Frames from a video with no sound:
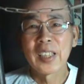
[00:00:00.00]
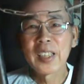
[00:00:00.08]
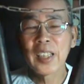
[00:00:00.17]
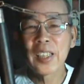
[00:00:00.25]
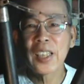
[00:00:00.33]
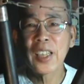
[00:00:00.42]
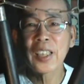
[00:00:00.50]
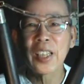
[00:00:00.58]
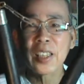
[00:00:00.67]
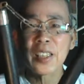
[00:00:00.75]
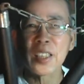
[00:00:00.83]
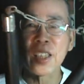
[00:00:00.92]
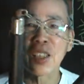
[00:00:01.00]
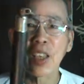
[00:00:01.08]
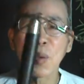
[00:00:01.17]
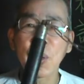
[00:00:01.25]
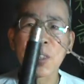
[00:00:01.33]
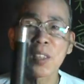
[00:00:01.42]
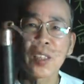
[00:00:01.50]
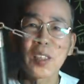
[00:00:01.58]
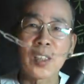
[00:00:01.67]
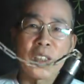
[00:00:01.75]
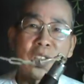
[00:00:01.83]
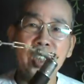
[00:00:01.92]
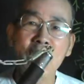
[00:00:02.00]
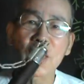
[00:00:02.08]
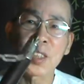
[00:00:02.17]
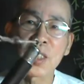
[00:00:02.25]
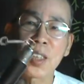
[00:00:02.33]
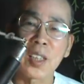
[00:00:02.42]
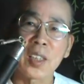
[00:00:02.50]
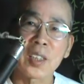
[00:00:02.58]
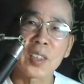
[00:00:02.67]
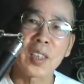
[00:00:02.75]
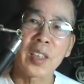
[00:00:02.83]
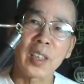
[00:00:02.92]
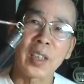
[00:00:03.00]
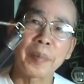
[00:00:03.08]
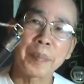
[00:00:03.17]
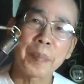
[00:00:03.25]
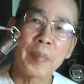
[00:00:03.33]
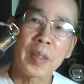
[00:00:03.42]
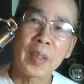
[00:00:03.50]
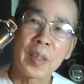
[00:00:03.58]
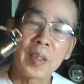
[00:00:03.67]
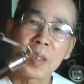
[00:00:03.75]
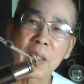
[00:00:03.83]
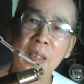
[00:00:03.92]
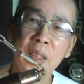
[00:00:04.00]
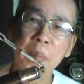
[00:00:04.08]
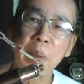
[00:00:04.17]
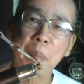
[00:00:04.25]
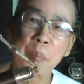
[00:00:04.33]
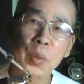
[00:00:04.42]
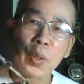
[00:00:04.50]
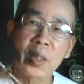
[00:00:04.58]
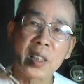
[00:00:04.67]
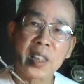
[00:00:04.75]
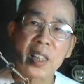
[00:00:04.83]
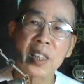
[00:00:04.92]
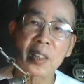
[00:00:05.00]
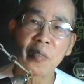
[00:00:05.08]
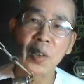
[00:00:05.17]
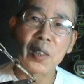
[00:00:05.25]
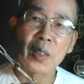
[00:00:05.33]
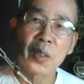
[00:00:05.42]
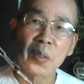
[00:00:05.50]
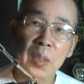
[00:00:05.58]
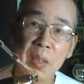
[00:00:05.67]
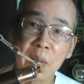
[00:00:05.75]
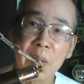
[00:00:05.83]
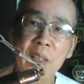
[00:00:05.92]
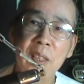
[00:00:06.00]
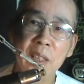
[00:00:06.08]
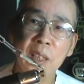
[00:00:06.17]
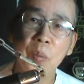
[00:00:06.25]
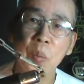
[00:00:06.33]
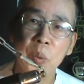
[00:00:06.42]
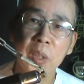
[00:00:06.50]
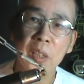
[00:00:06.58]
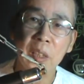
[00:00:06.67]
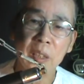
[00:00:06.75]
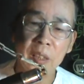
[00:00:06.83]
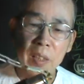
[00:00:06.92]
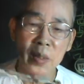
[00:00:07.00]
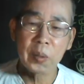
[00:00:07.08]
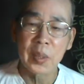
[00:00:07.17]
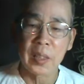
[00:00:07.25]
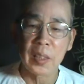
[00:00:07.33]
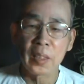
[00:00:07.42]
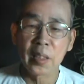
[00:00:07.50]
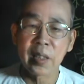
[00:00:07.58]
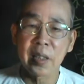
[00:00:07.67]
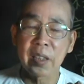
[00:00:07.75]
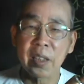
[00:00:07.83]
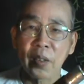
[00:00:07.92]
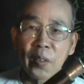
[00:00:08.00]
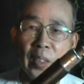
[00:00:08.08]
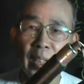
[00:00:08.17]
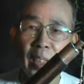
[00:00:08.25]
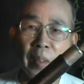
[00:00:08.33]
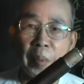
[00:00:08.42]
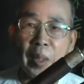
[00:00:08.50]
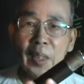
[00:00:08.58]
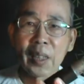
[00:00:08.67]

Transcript: 那这个当时在台湾是禁止的哈，这个那个一般不准禁止贩售，他认为这是一个武器，因为李李李小龙电影嘛。